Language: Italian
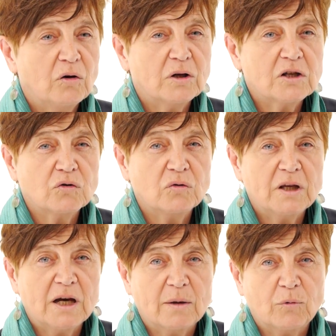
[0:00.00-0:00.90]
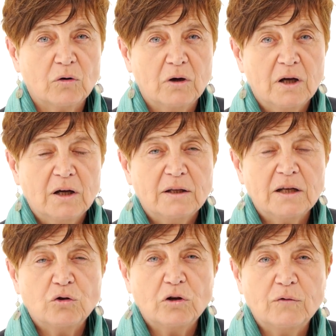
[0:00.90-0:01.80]
lo nascondiamo
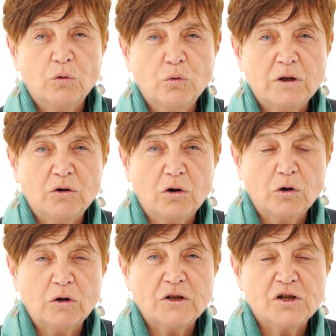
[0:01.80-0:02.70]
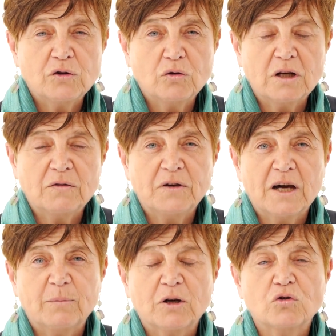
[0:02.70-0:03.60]
dentro le volute d'oro e d'argento delle
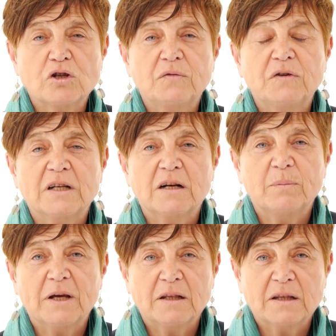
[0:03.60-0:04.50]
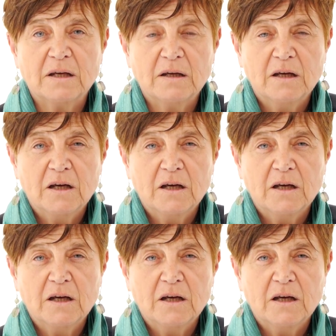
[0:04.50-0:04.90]
fiabe, così finalmente